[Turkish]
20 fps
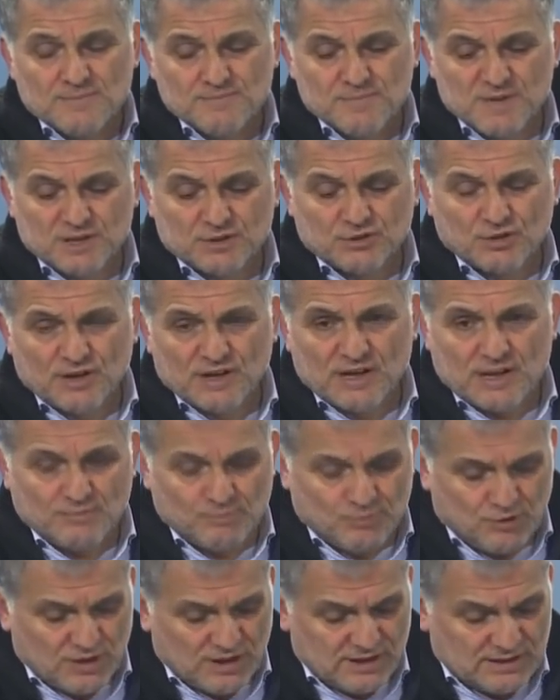Bir
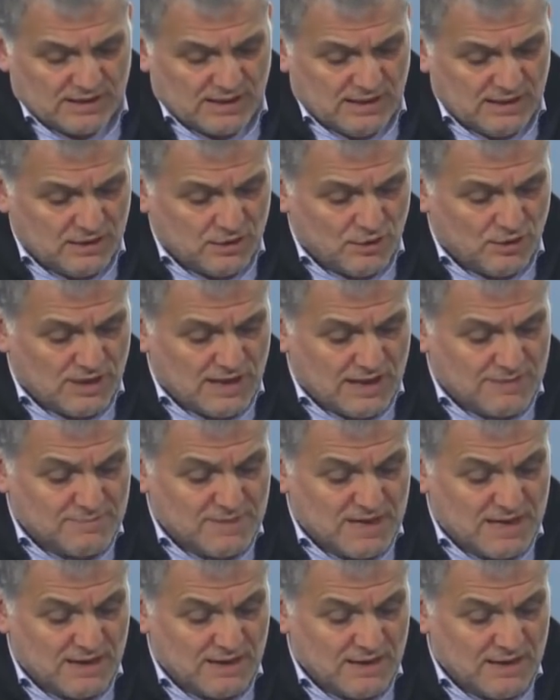dönem burada
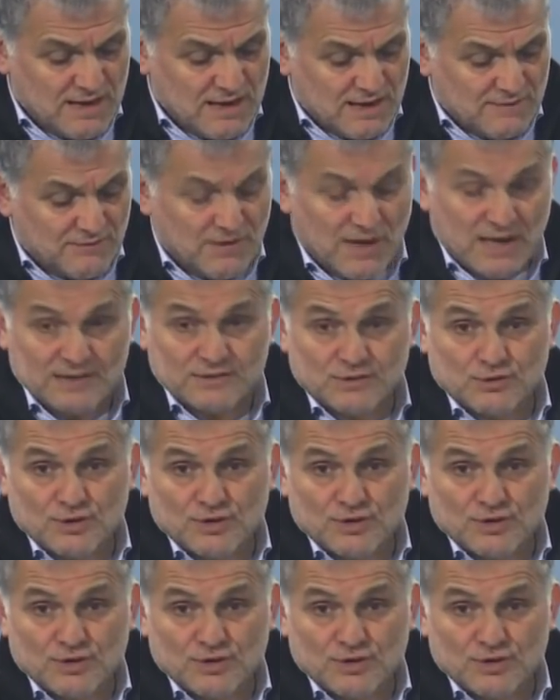önemli Fatih